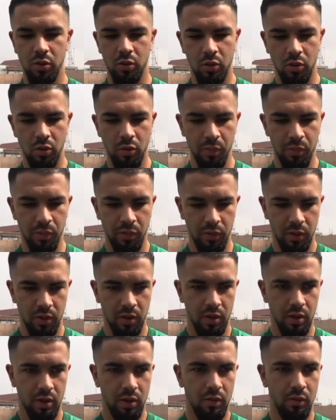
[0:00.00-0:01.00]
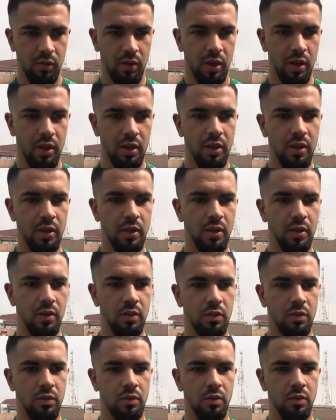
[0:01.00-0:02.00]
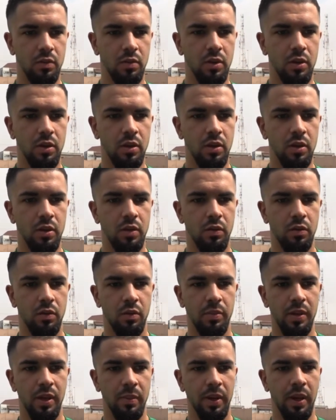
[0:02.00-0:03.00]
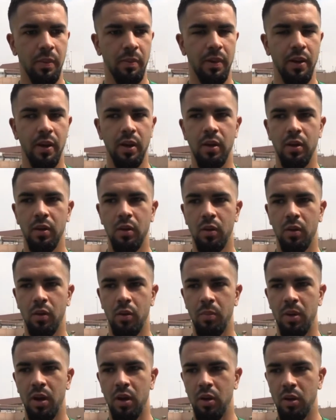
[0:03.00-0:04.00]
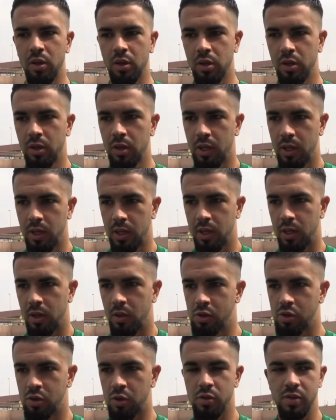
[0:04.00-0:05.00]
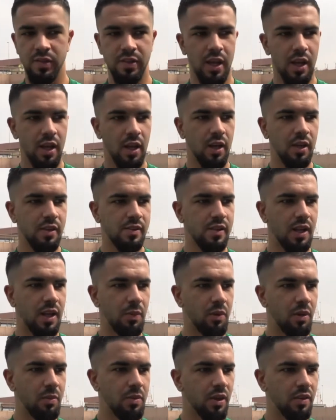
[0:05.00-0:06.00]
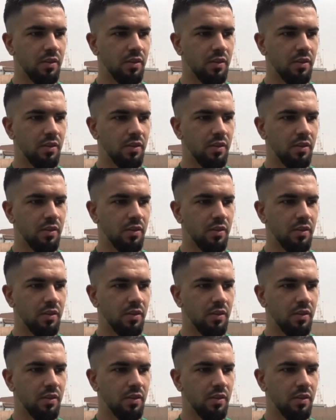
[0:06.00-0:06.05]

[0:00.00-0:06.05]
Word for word: groupe. Voilà, ils sont, ils sont bien préparés au Maroc. Aujourd'hui, c'est la, première